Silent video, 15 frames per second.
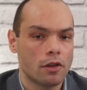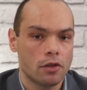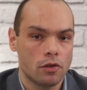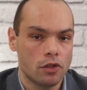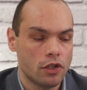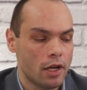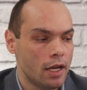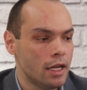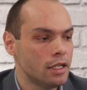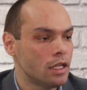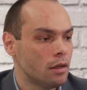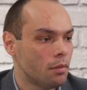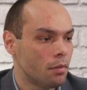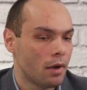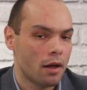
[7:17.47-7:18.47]
nossa audiência
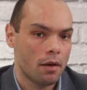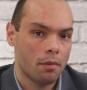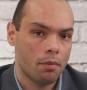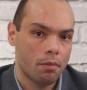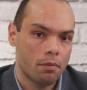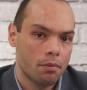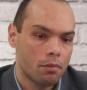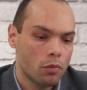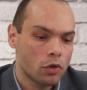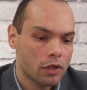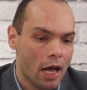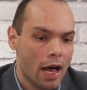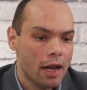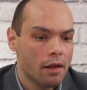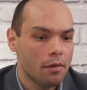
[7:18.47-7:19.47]
e para
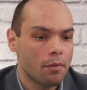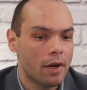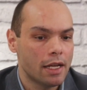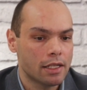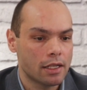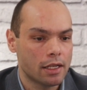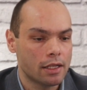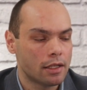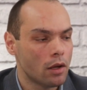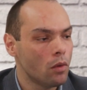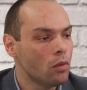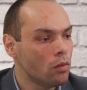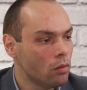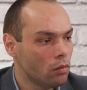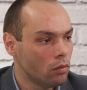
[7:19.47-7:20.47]
buscarem empresas que
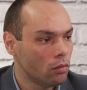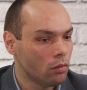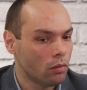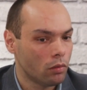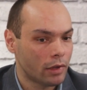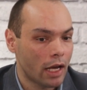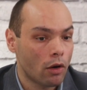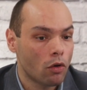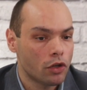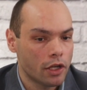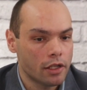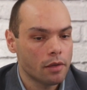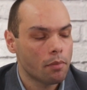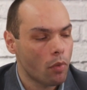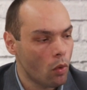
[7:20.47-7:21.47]
estão com
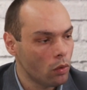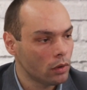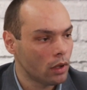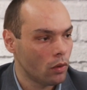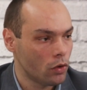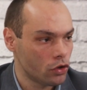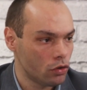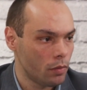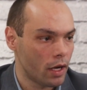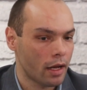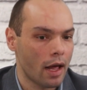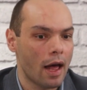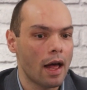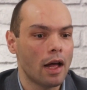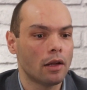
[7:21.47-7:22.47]
tecnologias de ponta hoje no
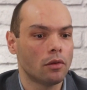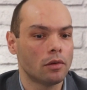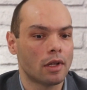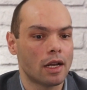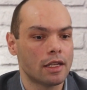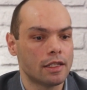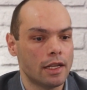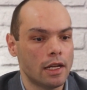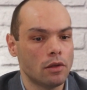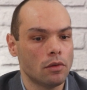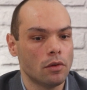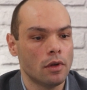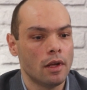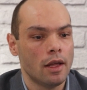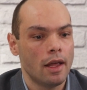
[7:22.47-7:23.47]
mercado,
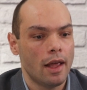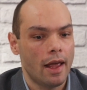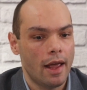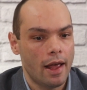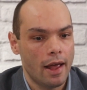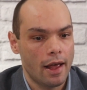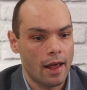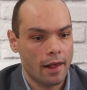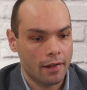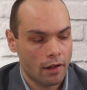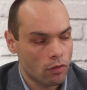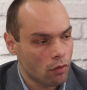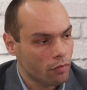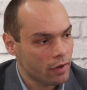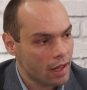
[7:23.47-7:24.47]
trazendo é, essas
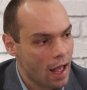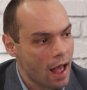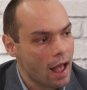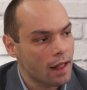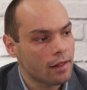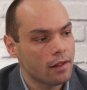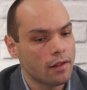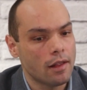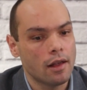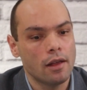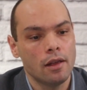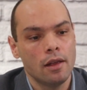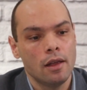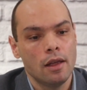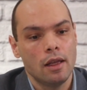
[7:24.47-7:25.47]
novidades, né?